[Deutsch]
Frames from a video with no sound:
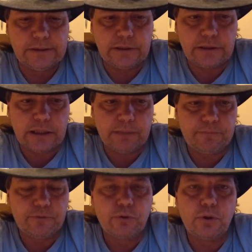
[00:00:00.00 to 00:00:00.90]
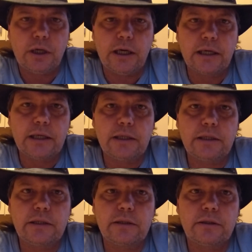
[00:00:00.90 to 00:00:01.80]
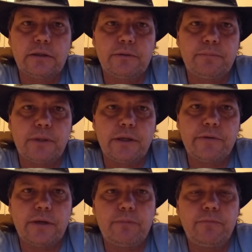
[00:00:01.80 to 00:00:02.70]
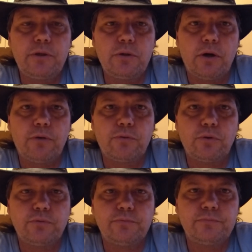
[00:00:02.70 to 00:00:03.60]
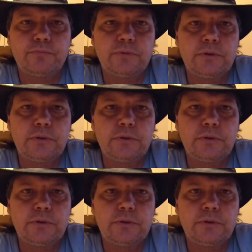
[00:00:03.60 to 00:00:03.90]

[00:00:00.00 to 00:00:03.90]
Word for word: Ich habe früher eigentlich äh, bei denselben Videoaufrufen